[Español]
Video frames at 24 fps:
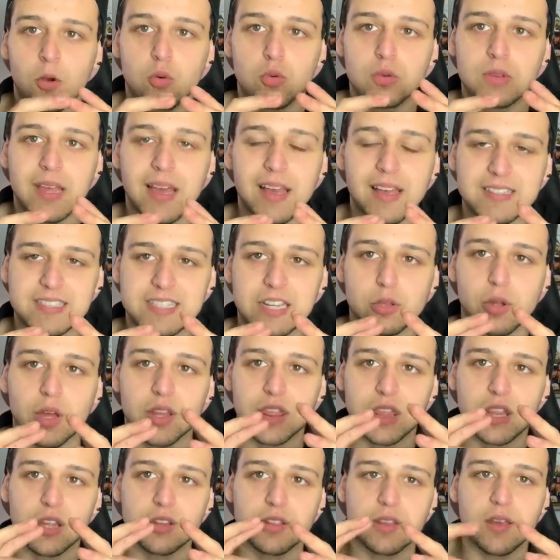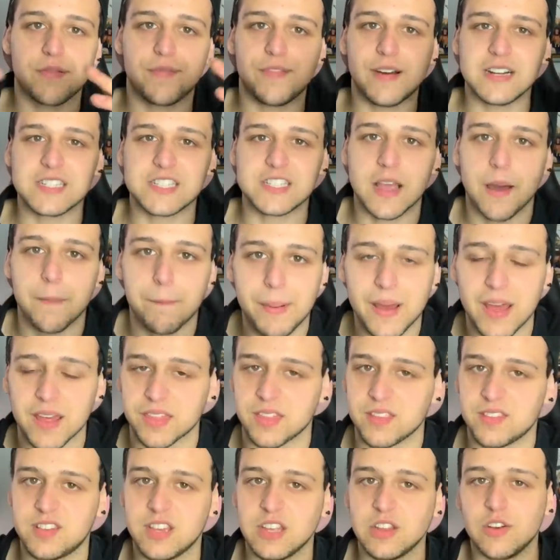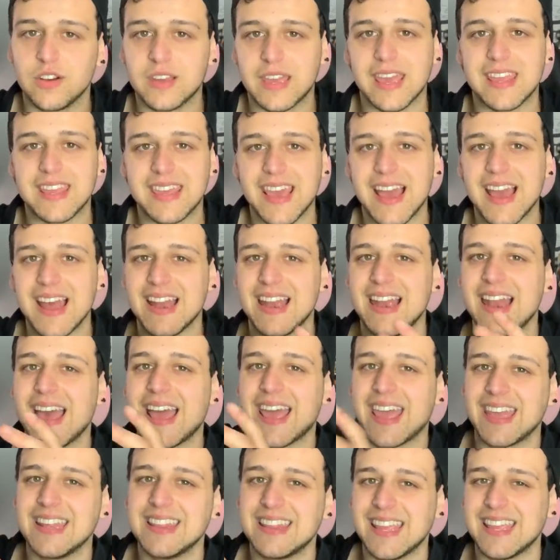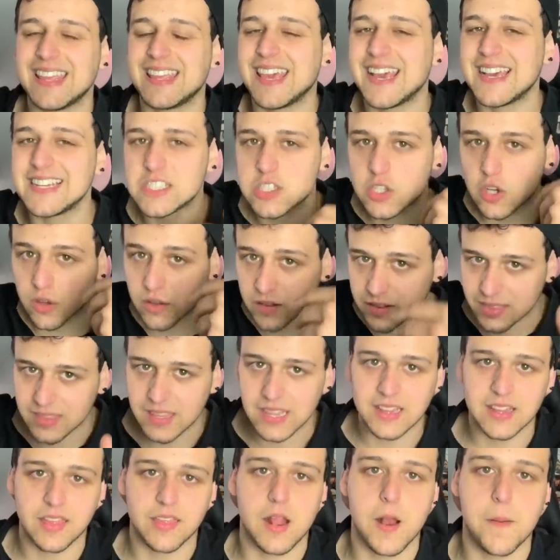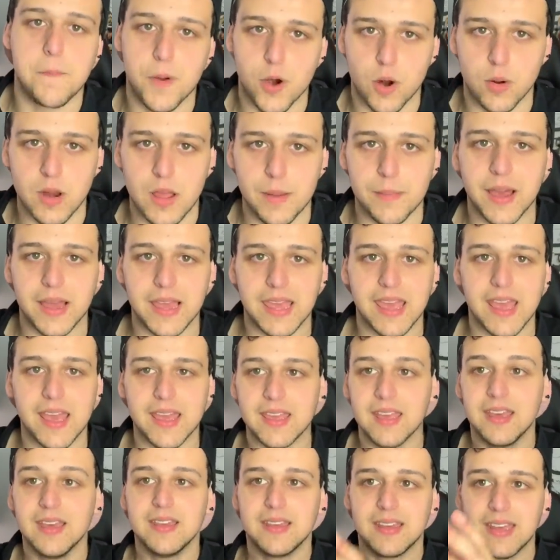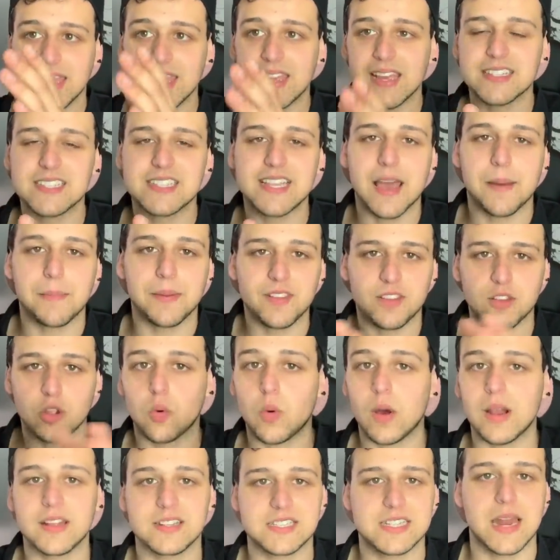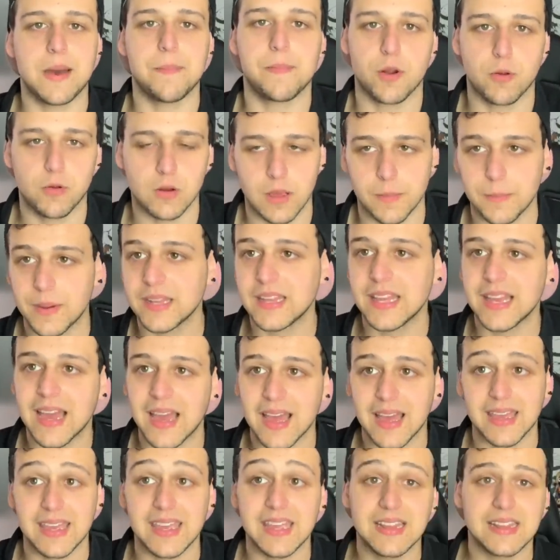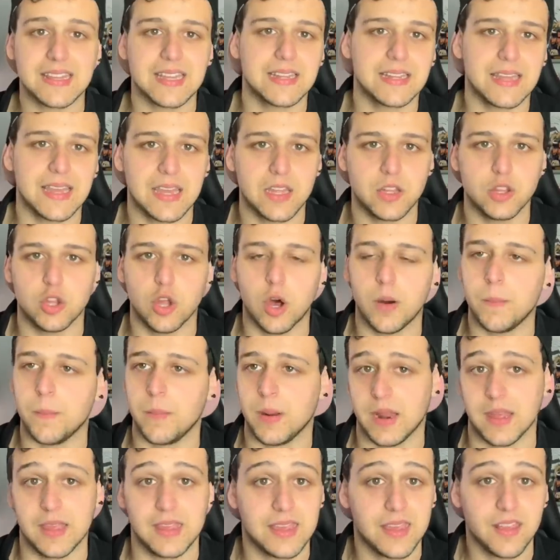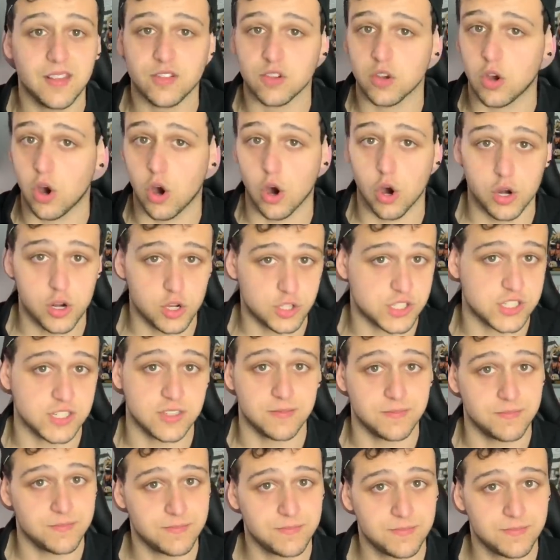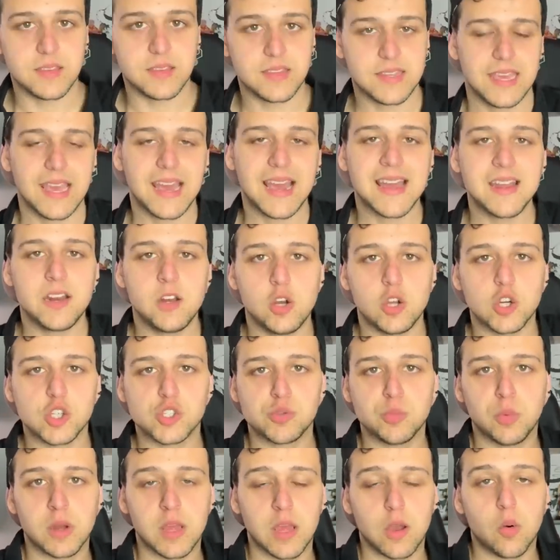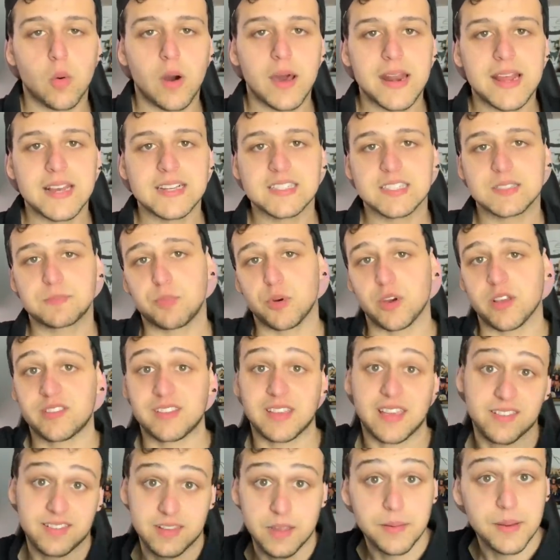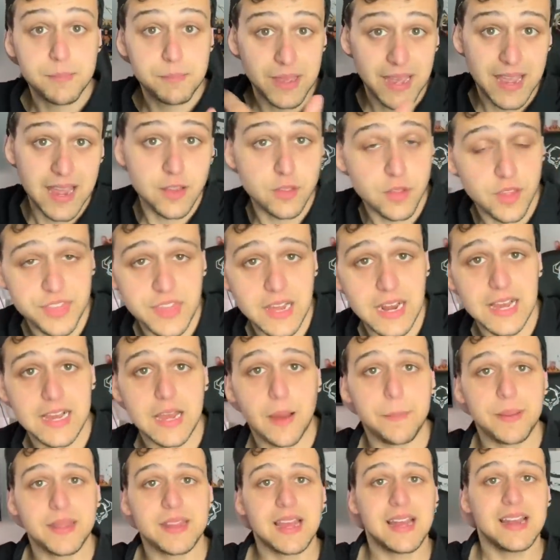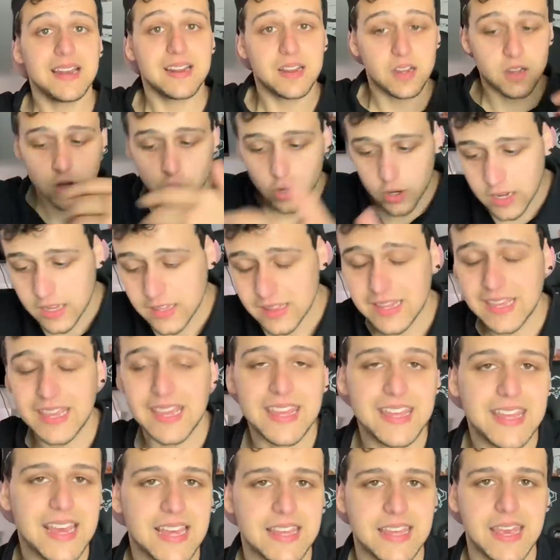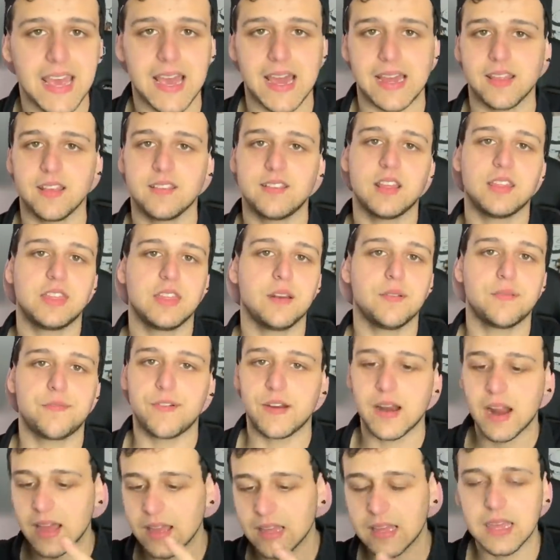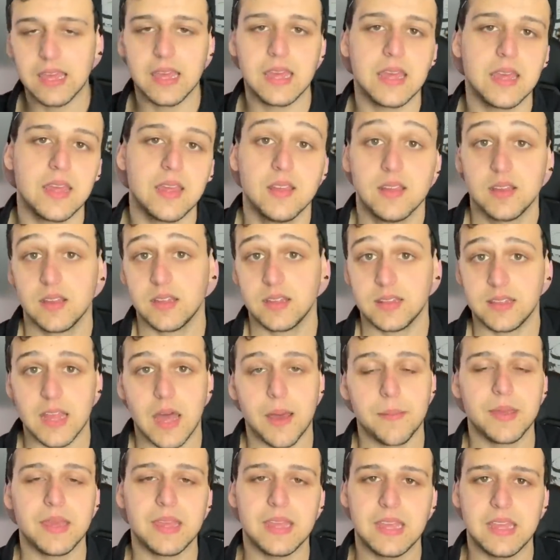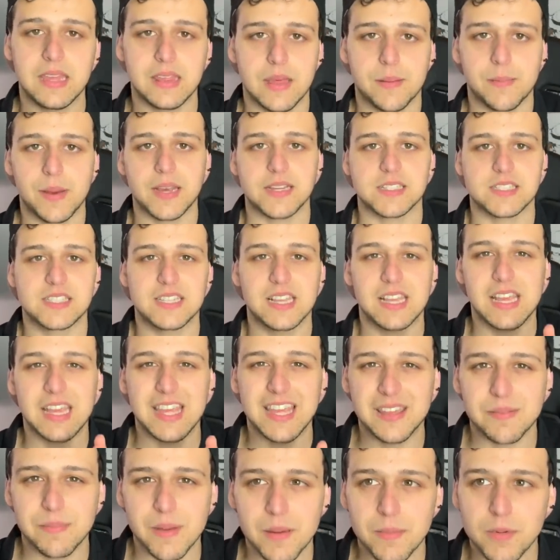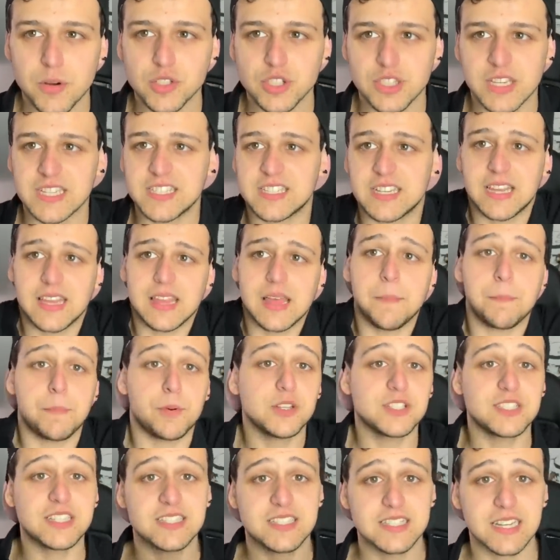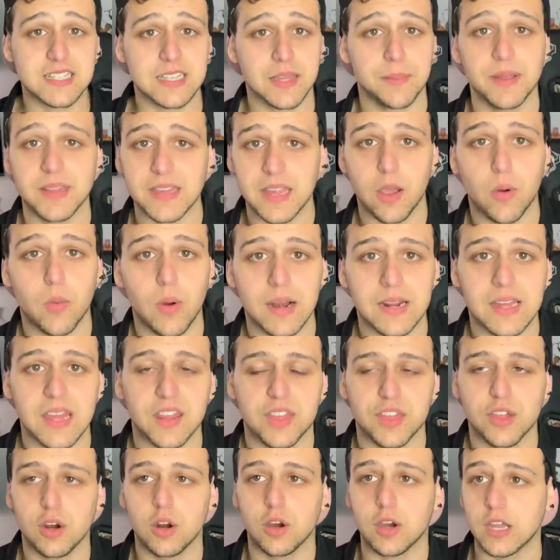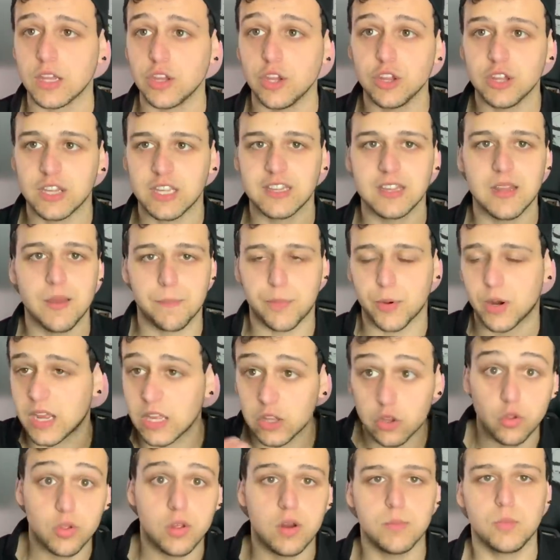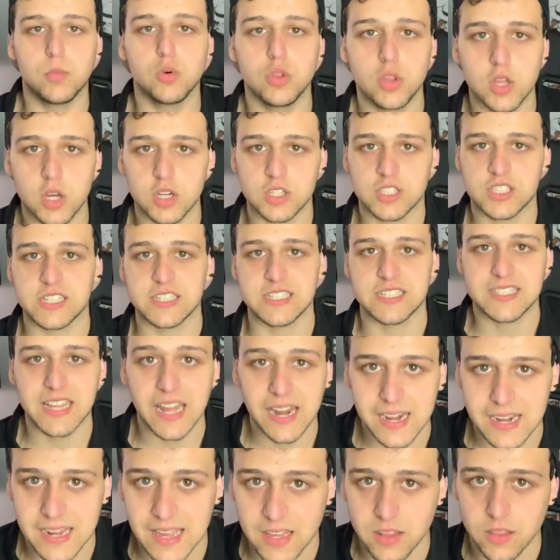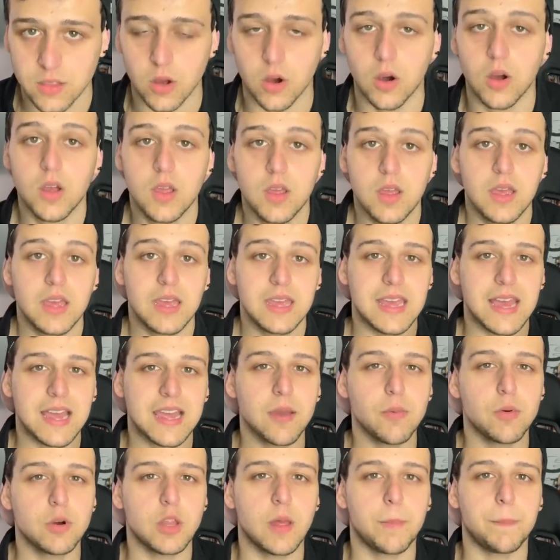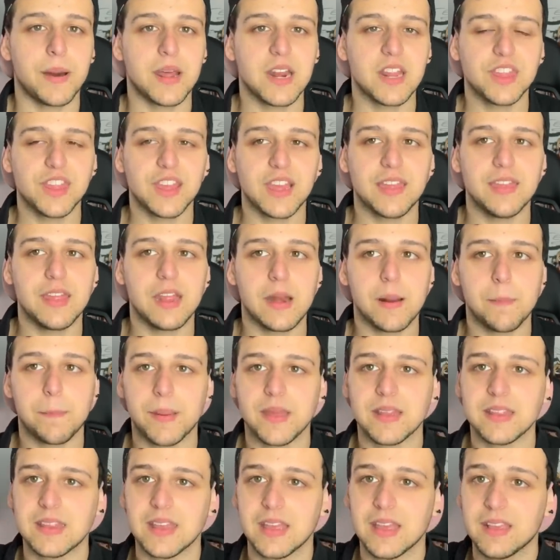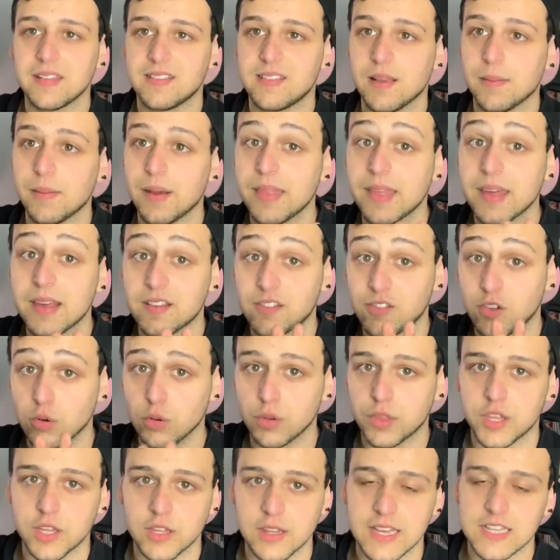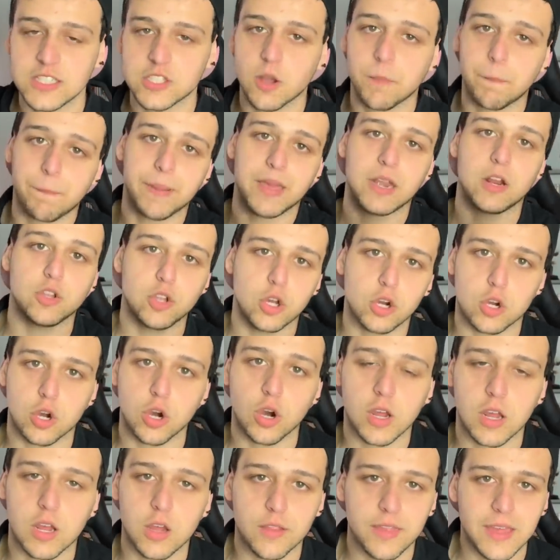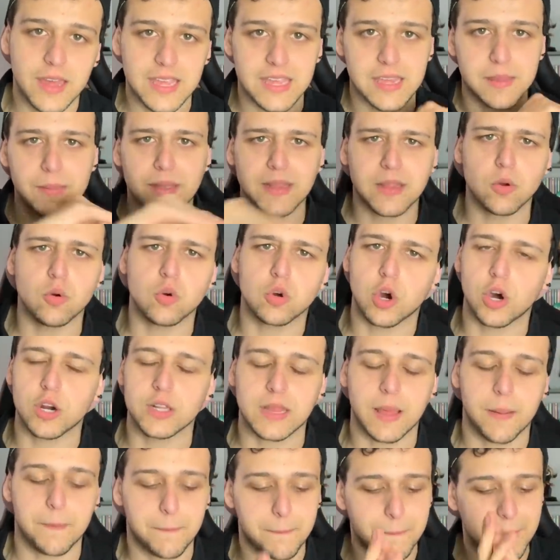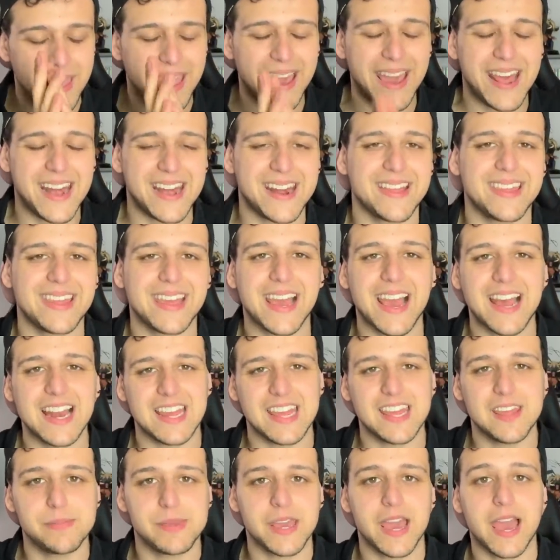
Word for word: una situación de falsa paz, sino que ya la gente ya es consciente del problema que hay y ya se ha visto cuál es la problemática y tiene nombre, y es Orochi. Llegan los Mugiwaras, pues que estaban viajando hacia la capital, cogen y ya llegan, es decir, Frankie, Nami y demás. Y vemos que se quedan pues exactamente igual que Zoro, que no entienden por qué todo el mundo se está riendo. Y aquí, bueno, parece que de repente se va a dar solución a eso, pero no, coge Oda y mete un corte mega radical y